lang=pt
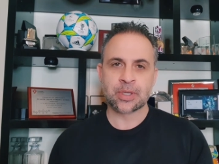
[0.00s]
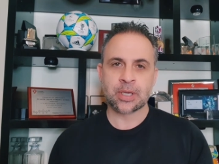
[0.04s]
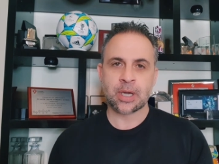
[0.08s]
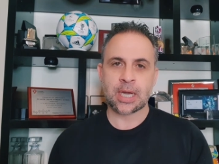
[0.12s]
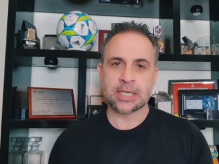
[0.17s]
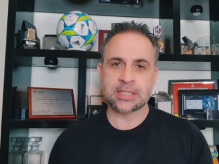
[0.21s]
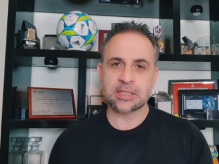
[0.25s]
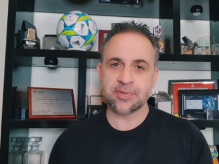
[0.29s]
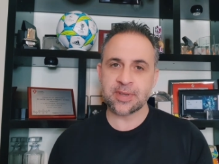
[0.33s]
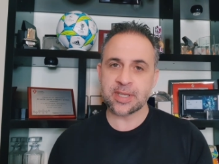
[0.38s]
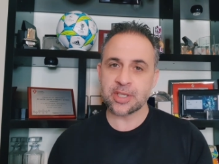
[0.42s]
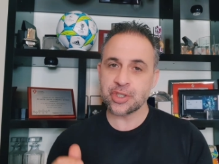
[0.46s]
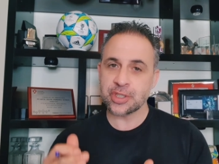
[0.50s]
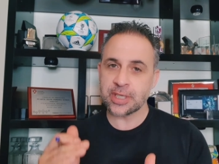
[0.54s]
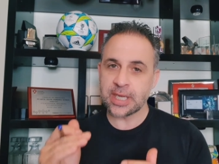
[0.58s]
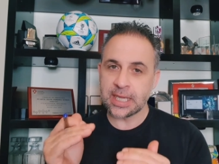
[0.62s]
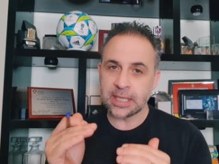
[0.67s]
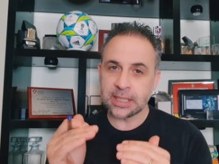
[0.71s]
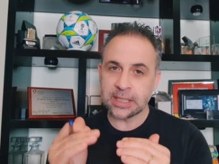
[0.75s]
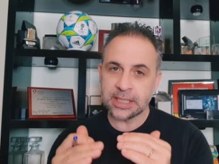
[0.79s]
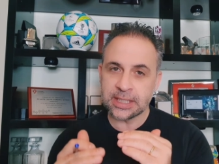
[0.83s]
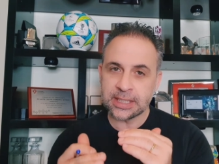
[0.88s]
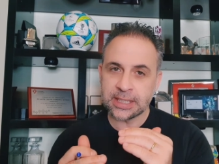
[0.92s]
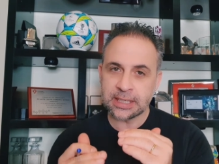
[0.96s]
Às vezes
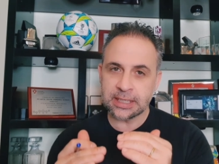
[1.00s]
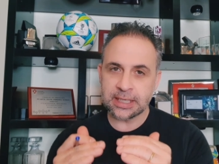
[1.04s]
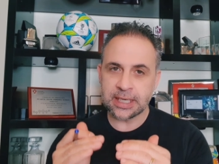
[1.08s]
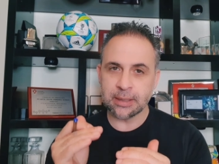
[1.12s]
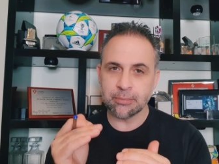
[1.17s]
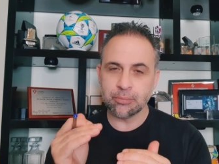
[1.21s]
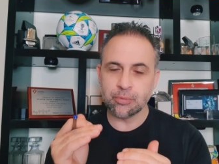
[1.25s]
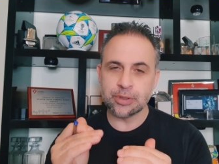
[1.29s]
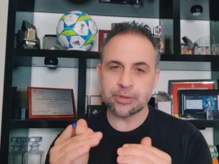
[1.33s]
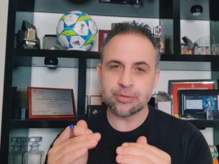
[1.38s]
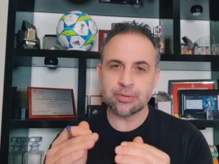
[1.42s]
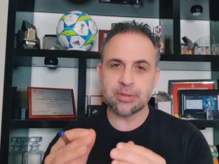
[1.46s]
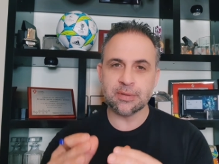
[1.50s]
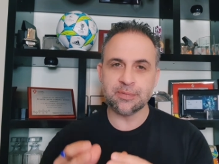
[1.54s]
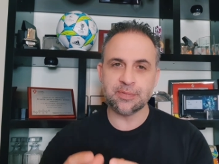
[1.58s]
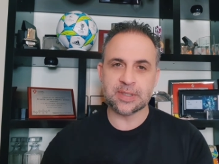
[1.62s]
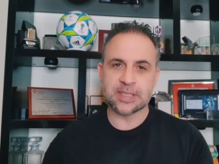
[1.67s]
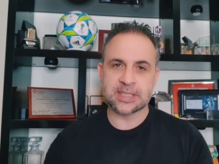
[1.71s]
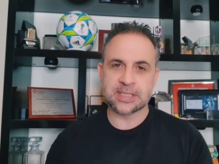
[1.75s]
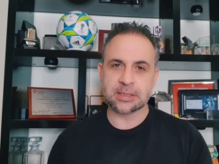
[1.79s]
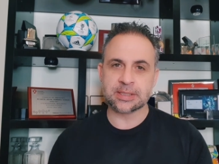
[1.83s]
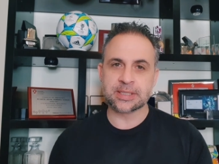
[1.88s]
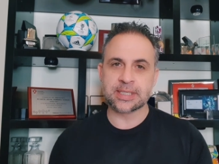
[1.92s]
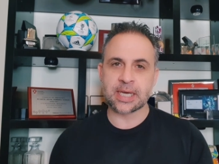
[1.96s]
a linha é muito
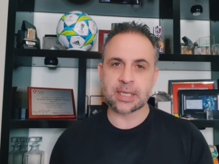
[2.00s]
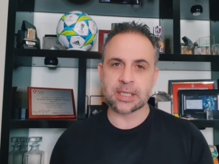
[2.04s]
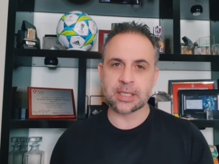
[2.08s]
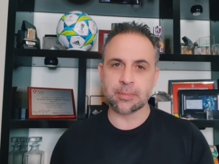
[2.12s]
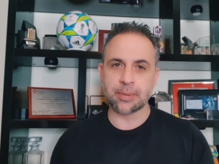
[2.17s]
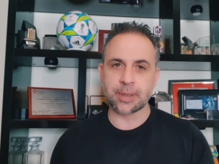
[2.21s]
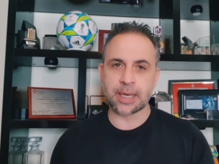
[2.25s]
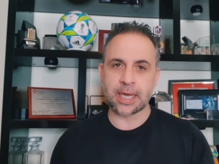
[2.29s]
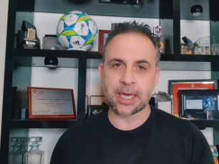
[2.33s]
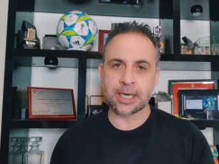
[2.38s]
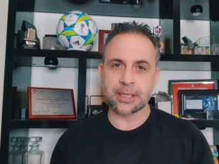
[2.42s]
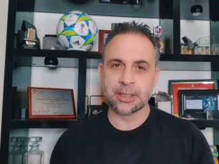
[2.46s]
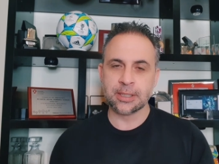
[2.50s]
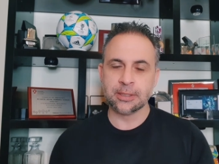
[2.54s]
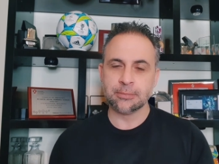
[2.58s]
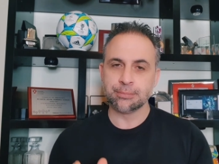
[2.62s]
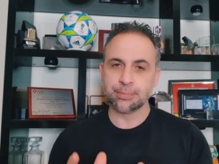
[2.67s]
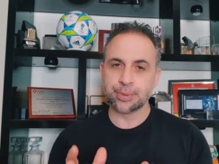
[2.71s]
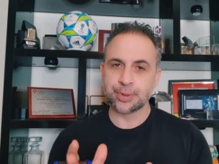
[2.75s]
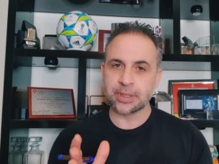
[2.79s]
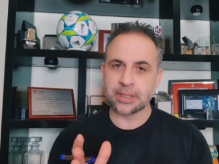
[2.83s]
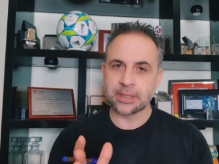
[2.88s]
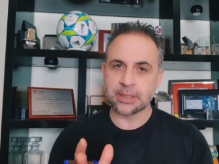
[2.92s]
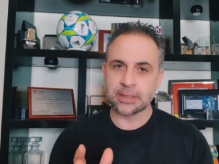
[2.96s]
difícil de calibrar,
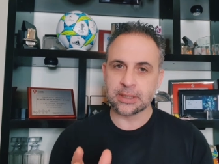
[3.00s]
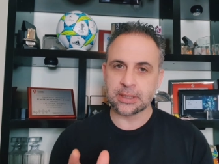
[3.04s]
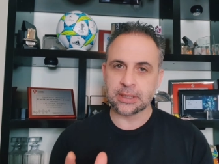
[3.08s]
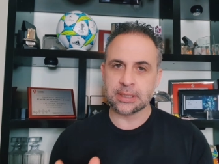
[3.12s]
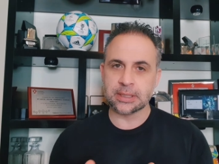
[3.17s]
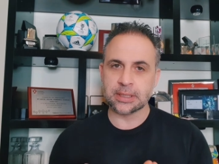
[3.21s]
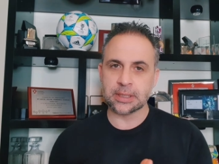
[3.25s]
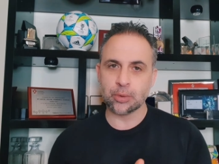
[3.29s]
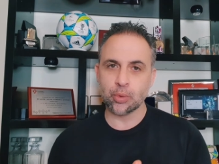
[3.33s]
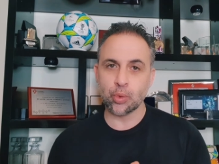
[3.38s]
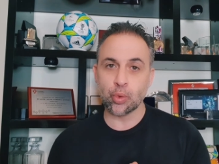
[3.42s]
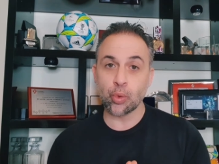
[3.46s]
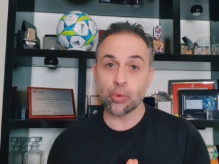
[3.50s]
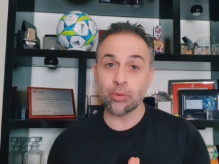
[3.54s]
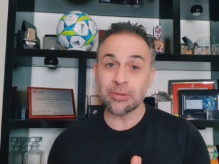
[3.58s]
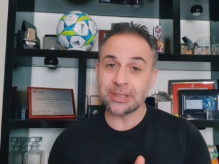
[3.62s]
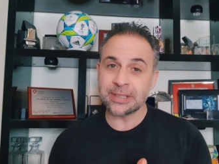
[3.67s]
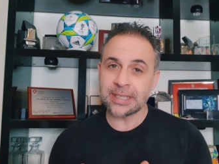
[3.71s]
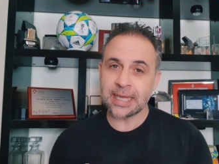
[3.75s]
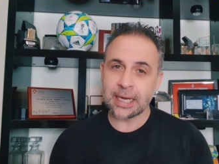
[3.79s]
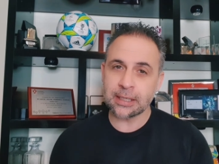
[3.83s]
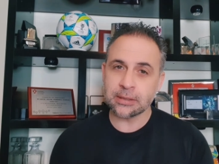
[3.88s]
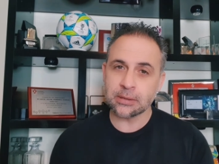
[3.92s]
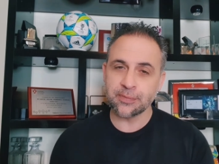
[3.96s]
porque uh, o
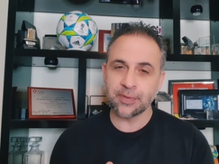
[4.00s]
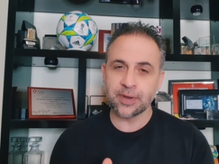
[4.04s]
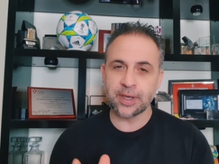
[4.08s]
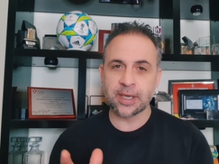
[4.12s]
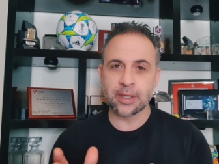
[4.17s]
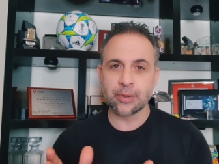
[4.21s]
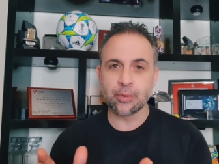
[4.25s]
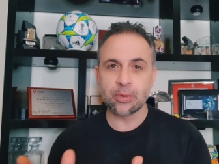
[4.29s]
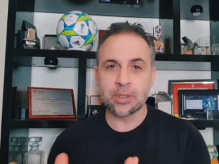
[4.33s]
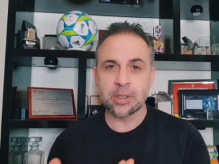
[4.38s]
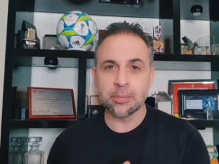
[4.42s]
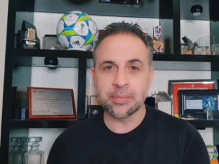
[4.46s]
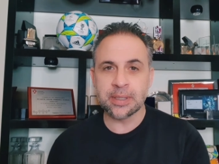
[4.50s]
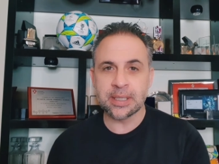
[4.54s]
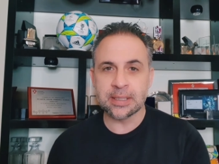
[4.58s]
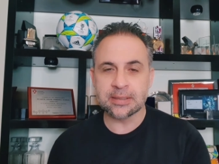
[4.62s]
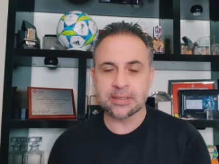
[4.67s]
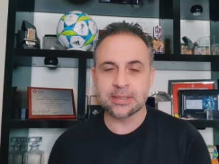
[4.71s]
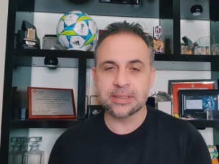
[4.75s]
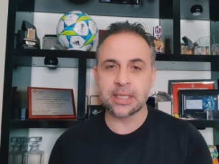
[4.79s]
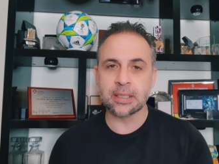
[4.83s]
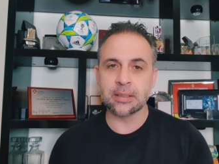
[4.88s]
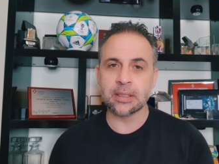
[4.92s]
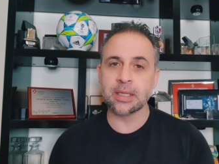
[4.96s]
contacto fica no
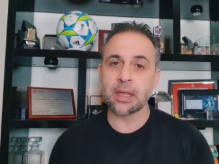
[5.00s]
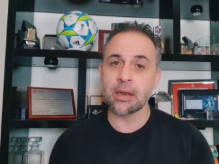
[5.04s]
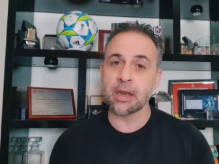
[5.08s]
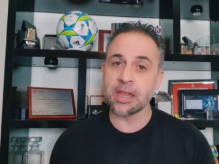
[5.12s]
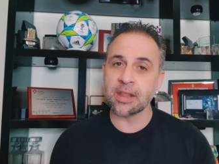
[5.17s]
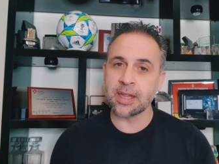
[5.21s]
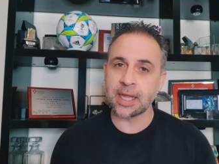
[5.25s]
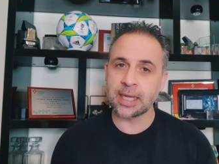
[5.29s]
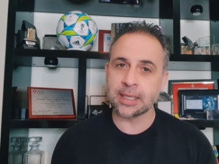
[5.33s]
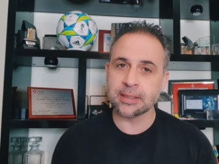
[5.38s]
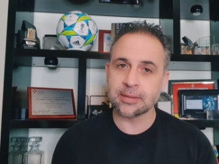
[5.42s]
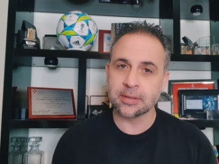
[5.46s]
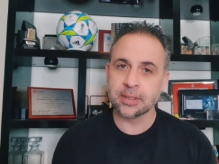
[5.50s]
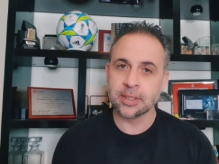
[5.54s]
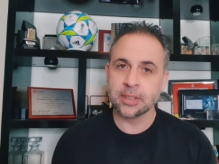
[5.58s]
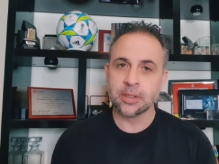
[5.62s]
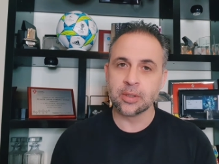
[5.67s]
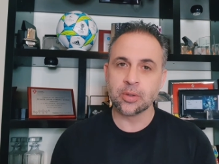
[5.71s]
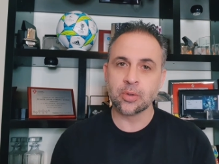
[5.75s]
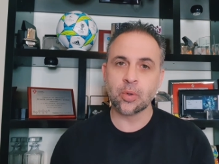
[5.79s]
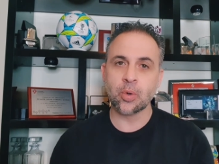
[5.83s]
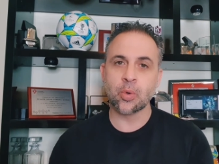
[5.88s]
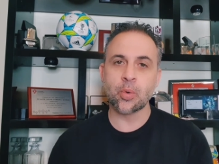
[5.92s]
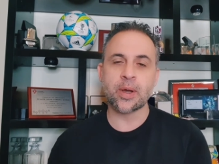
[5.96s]
limite da legalidade
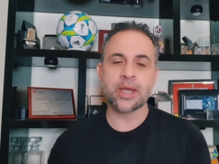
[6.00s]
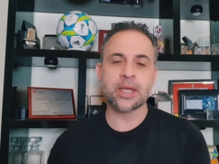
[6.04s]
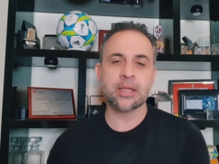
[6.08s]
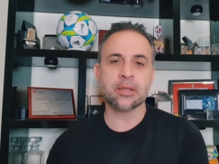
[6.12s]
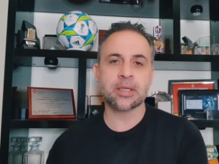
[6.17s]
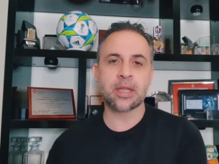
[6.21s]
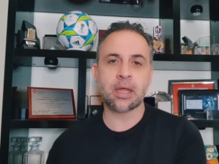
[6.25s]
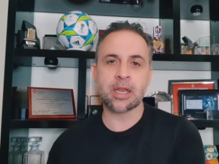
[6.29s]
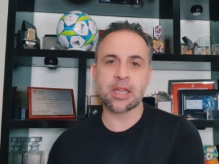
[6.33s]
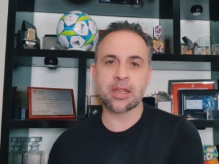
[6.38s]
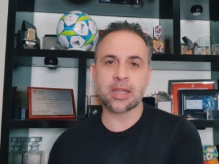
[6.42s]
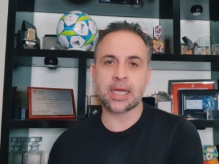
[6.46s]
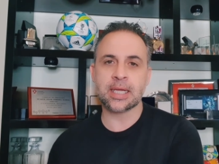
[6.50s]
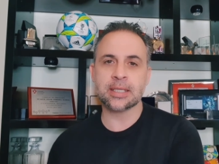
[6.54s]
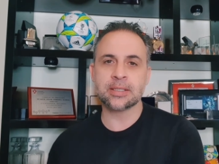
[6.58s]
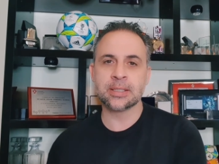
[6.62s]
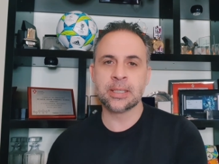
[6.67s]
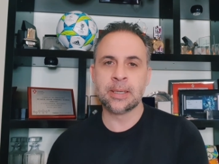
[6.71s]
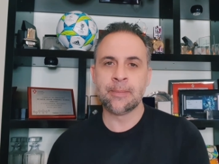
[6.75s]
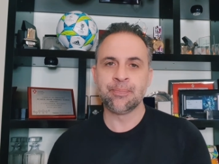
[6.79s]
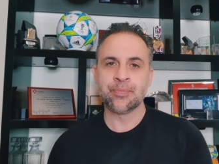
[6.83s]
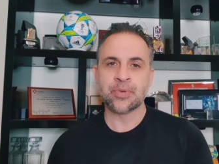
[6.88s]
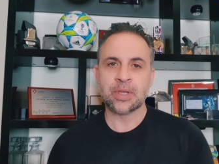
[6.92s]
com a ilegalidade,